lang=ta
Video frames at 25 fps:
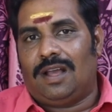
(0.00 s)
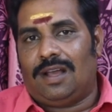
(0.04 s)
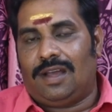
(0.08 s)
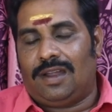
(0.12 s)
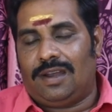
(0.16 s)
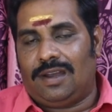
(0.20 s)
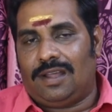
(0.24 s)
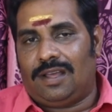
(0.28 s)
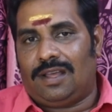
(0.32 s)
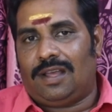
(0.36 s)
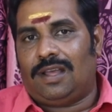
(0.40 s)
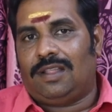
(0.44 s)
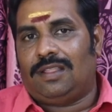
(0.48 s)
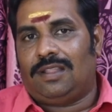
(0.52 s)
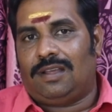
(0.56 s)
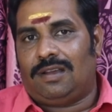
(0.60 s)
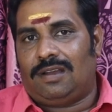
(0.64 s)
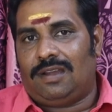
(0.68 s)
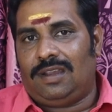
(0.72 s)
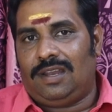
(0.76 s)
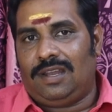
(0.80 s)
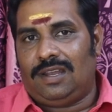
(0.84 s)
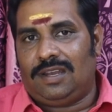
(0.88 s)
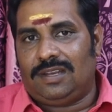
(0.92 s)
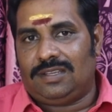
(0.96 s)
ஆனால் அந்த
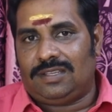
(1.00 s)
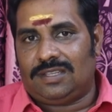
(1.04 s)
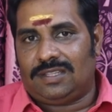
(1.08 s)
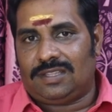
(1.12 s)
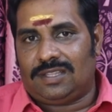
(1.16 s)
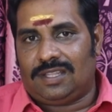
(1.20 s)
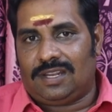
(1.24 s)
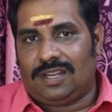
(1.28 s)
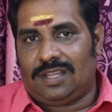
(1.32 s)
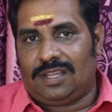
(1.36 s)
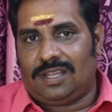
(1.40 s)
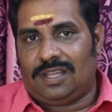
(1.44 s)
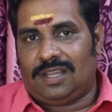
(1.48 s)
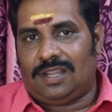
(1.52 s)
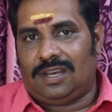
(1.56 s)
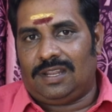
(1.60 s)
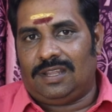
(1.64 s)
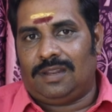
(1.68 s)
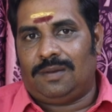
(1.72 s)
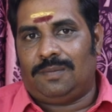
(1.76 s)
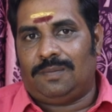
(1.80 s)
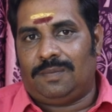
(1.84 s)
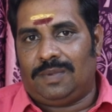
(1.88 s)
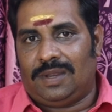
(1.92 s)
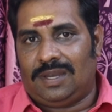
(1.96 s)
ஆயுள்
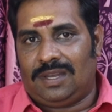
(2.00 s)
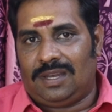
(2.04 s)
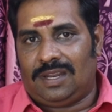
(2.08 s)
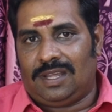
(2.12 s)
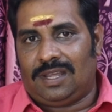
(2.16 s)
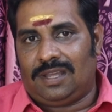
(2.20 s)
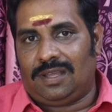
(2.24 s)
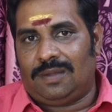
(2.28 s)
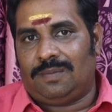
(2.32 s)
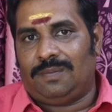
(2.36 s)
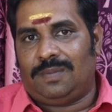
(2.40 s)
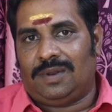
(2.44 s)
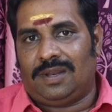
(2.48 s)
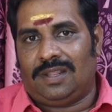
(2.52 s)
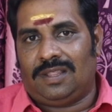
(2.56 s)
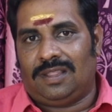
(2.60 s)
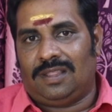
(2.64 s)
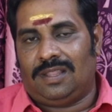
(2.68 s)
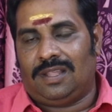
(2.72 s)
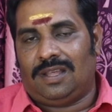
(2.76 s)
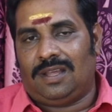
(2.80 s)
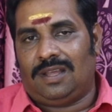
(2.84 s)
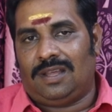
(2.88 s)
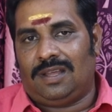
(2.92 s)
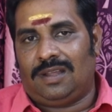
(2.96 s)
நட்சத்திரக்காரங்க பெண்ணாக
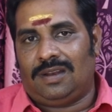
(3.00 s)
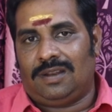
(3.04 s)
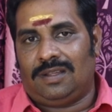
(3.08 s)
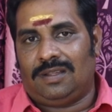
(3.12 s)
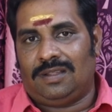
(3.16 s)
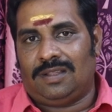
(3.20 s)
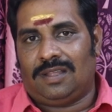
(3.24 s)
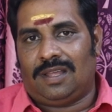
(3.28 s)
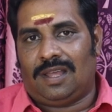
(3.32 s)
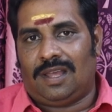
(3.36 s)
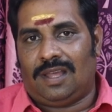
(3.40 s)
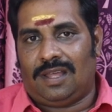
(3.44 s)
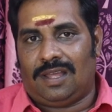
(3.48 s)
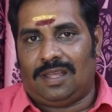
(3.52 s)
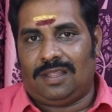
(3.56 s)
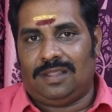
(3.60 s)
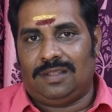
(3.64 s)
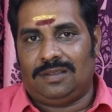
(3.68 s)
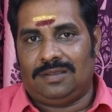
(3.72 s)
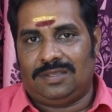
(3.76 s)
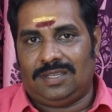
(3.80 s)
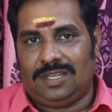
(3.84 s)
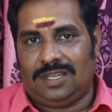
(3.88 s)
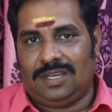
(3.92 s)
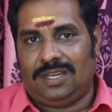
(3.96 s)
பிறந்தால்
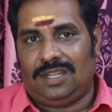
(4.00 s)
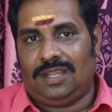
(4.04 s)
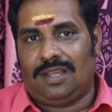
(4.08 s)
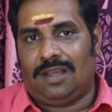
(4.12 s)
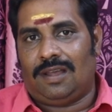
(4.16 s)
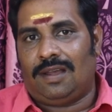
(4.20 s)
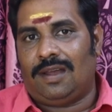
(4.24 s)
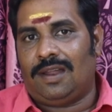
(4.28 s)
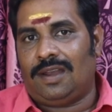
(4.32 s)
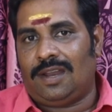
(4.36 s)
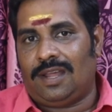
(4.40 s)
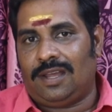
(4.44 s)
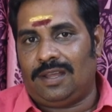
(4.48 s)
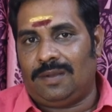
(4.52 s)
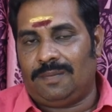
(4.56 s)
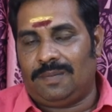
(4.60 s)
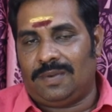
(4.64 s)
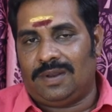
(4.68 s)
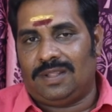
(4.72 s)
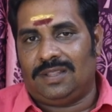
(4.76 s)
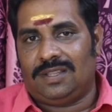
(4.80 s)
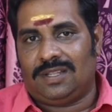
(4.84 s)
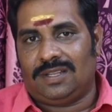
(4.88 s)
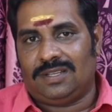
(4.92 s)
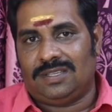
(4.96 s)
அதுவும் சரி ஆணாக
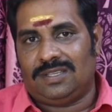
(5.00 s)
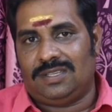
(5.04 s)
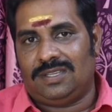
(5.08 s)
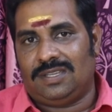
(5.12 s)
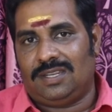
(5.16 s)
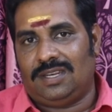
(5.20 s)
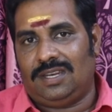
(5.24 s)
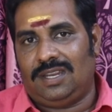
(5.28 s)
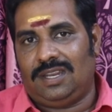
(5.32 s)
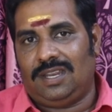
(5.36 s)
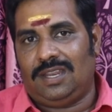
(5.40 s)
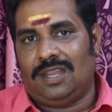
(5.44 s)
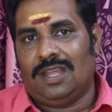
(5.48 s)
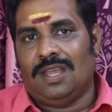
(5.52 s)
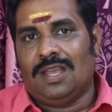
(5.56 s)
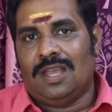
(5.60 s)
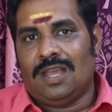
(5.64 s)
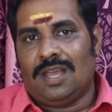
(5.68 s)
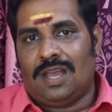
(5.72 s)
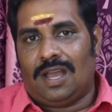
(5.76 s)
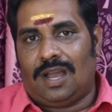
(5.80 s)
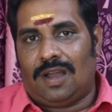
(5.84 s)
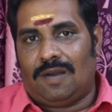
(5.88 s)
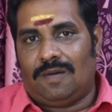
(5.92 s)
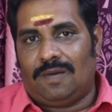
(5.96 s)
பிறந்தாலும் சரி
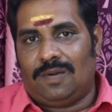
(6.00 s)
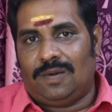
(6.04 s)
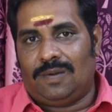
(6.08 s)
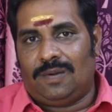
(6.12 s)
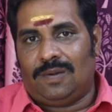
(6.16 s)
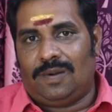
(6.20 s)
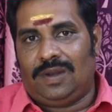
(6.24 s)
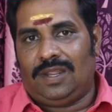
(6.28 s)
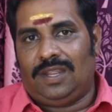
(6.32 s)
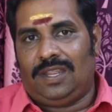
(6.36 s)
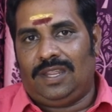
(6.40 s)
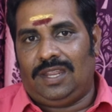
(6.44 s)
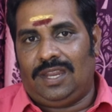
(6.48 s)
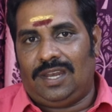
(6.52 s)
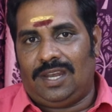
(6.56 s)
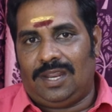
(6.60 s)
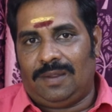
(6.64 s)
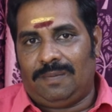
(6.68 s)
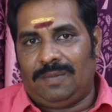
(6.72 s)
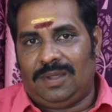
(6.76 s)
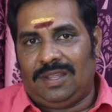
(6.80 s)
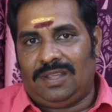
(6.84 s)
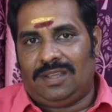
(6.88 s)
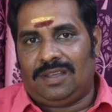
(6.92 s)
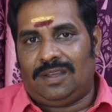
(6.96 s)
அவங்களுடைய
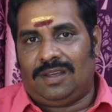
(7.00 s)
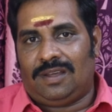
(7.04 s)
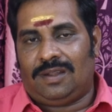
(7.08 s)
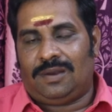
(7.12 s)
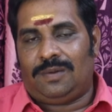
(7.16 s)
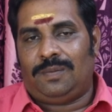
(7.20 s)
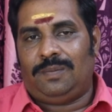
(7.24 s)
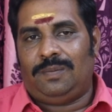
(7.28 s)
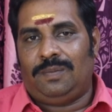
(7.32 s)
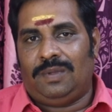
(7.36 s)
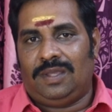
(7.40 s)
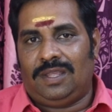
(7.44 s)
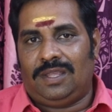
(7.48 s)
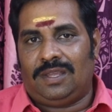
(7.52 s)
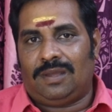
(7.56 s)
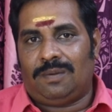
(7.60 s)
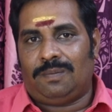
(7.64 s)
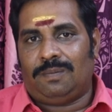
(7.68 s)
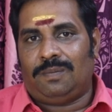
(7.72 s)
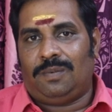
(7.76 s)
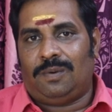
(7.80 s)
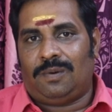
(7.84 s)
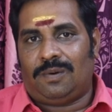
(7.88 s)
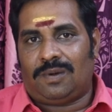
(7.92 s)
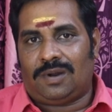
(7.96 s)
இளமைக்காரம் மிக
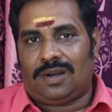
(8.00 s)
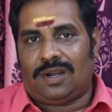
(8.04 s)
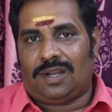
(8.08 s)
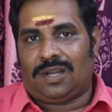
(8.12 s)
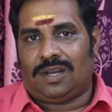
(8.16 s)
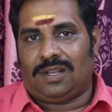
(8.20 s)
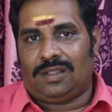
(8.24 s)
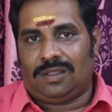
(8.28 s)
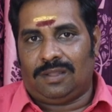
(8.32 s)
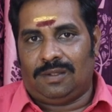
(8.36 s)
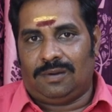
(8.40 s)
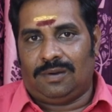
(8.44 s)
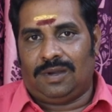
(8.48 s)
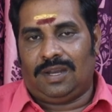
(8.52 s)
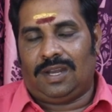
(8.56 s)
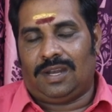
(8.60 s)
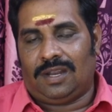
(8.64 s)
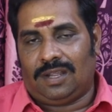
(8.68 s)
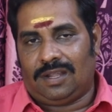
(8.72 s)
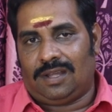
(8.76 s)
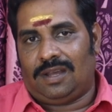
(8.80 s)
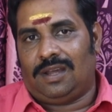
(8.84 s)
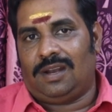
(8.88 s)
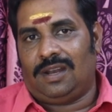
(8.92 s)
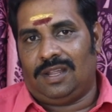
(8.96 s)
போராட்டத்துக்குடைய
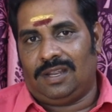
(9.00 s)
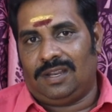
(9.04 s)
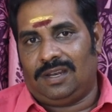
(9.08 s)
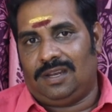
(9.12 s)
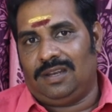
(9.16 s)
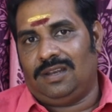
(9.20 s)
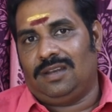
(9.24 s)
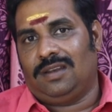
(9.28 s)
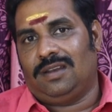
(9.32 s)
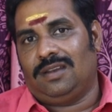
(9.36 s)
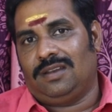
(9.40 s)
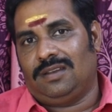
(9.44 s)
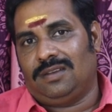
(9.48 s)
காலங்கள்